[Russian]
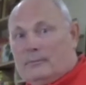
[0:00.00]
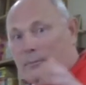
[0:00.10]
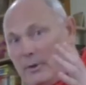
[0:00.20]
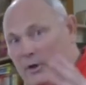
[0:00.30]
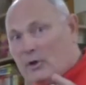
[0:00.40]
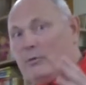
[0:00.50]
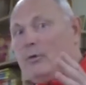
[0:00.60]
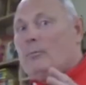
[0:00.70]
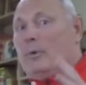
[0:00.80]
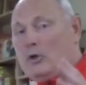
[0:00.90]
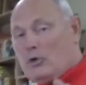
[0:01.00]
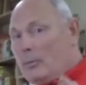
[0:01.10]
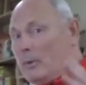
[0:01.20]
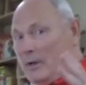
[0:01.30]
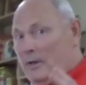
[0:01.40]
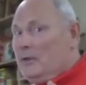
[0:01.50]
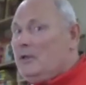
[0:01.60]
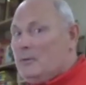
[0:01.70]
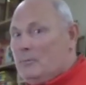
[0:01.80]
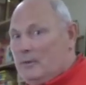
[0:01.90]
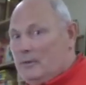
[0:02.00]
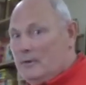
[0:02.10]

Мы живем в большом организме.